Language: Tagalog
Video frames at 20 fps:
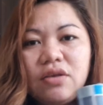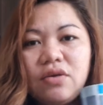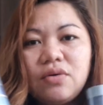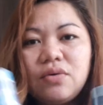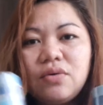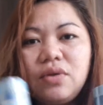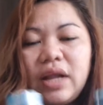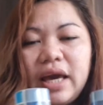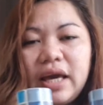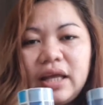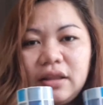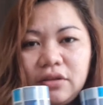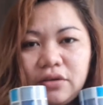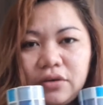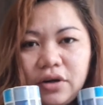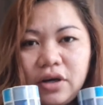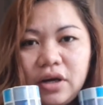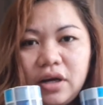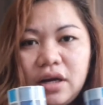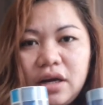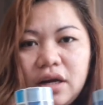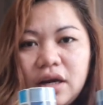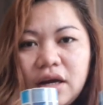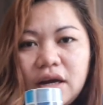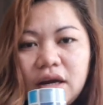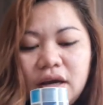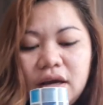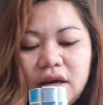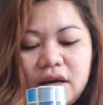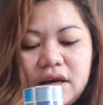nyo later
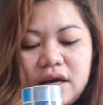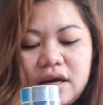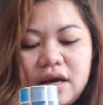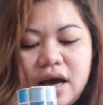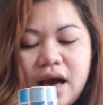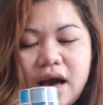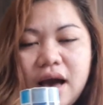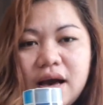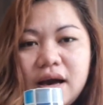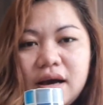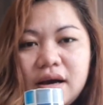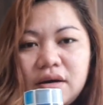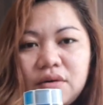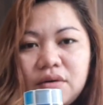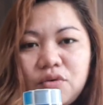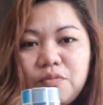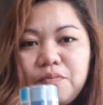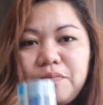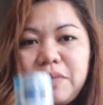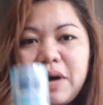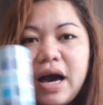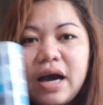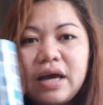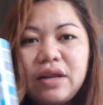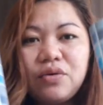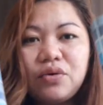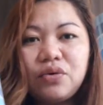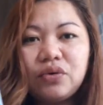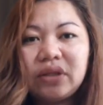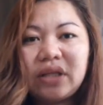kung
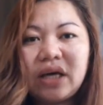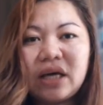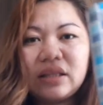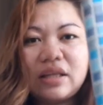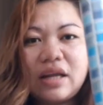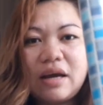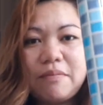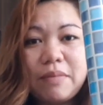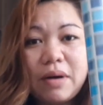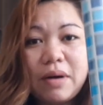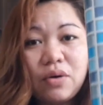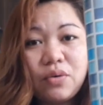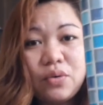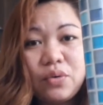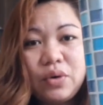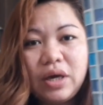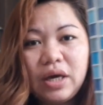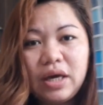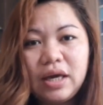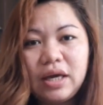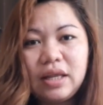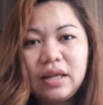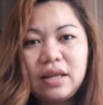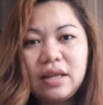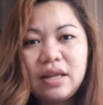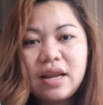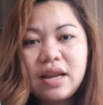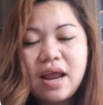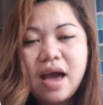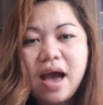paano tatrabahuin
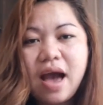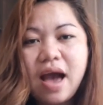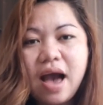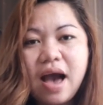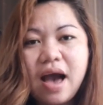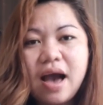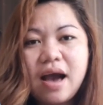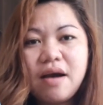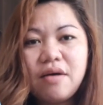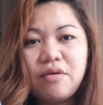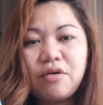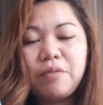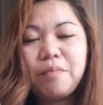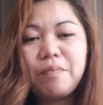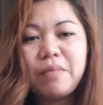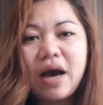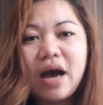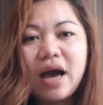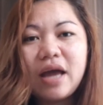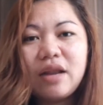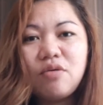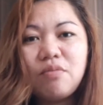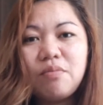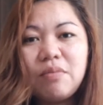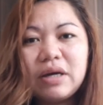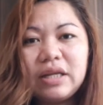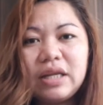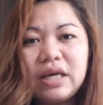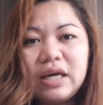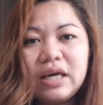ang or paano
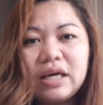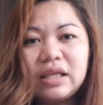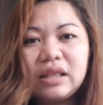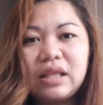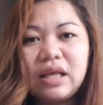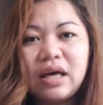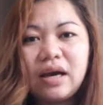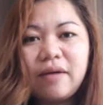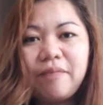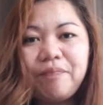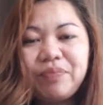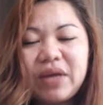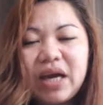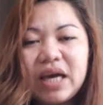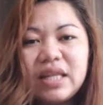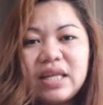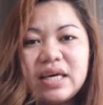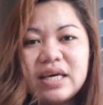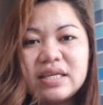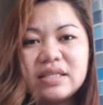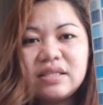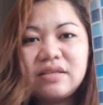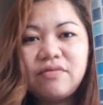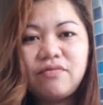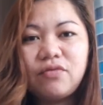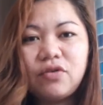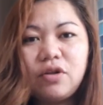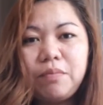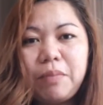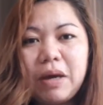magdikit ng adhesive
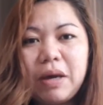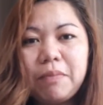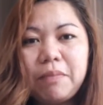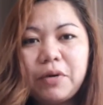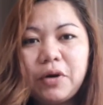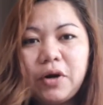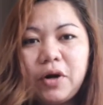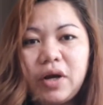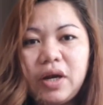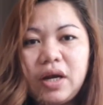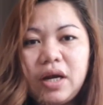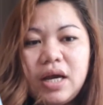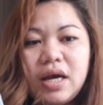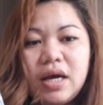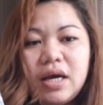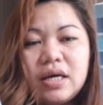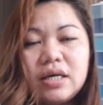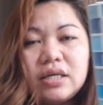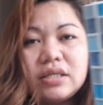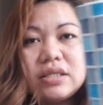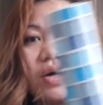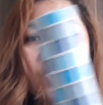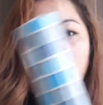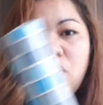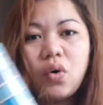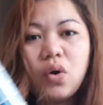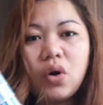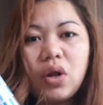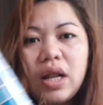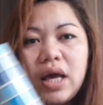wallpaper sa
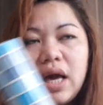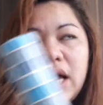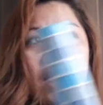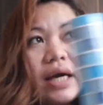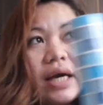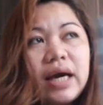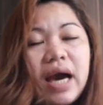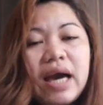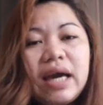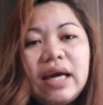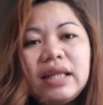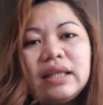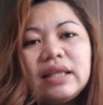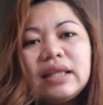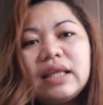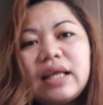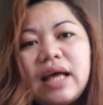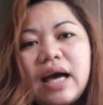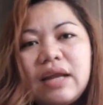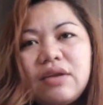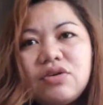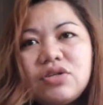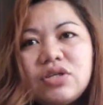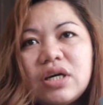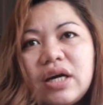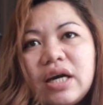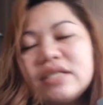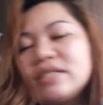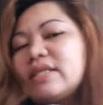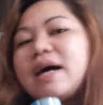wall. Kahit ano siya
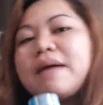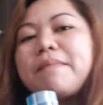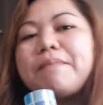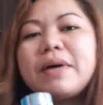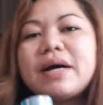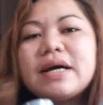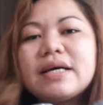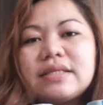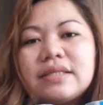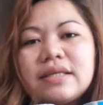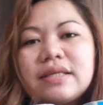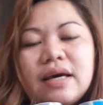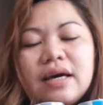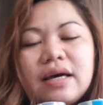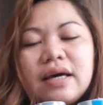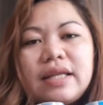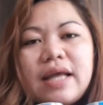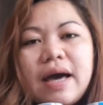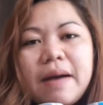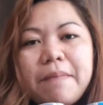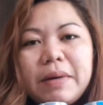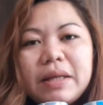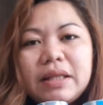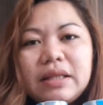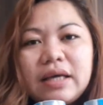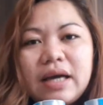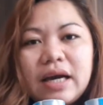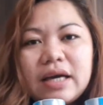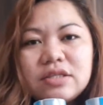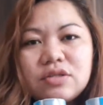guys, dapat dapat
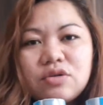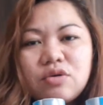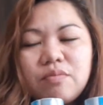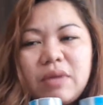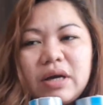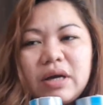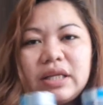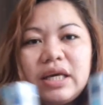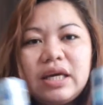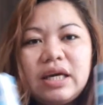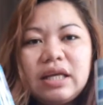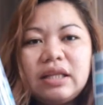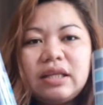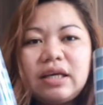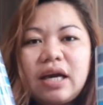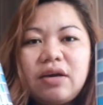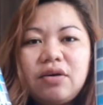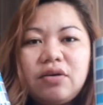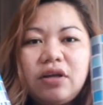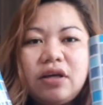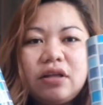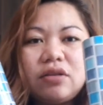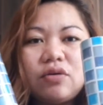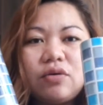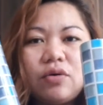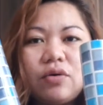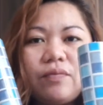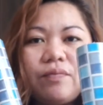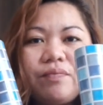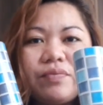guys kung magdikit kayo
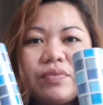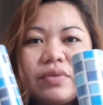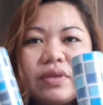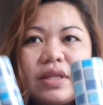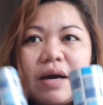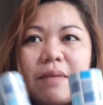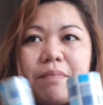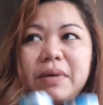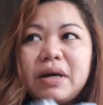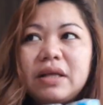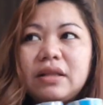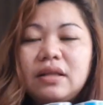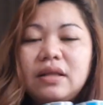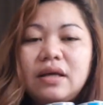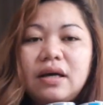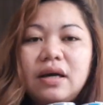nito, dapat